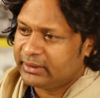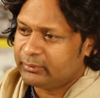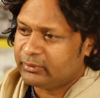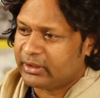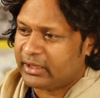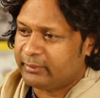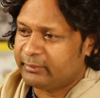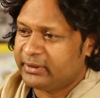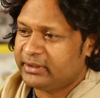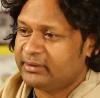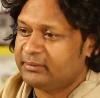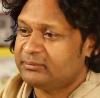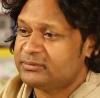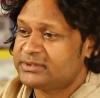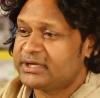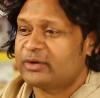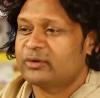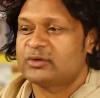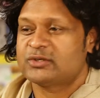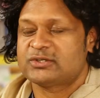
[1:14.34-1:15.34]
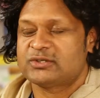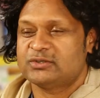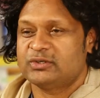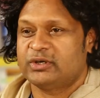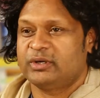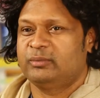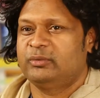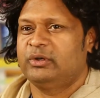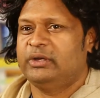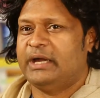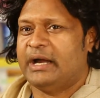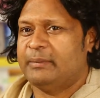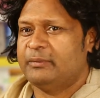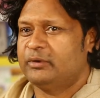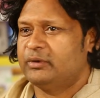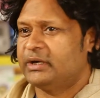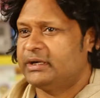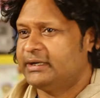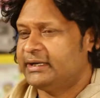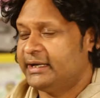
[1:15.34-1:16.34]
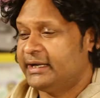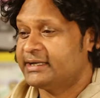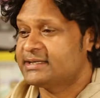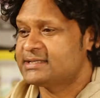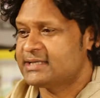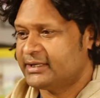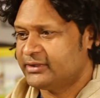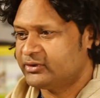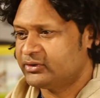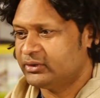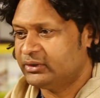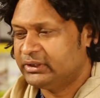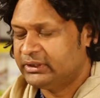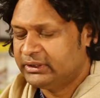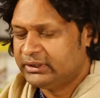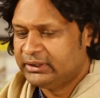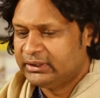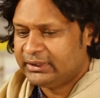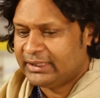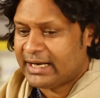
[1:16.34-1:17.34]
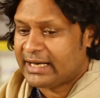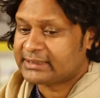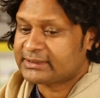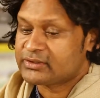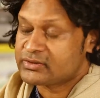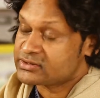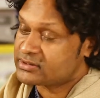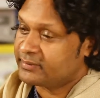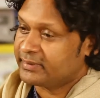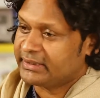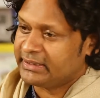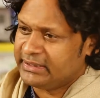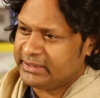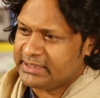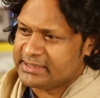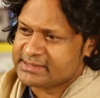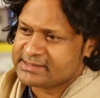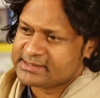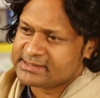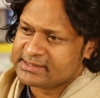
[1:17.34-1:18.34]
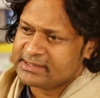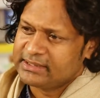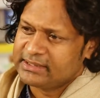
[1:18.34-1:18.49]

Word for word: এবং আমি যে কোনো সুযোগে বলি আমি ওনার ডিরেক্ট ছাত্র আখতারুজ্জামান ইলিয়াস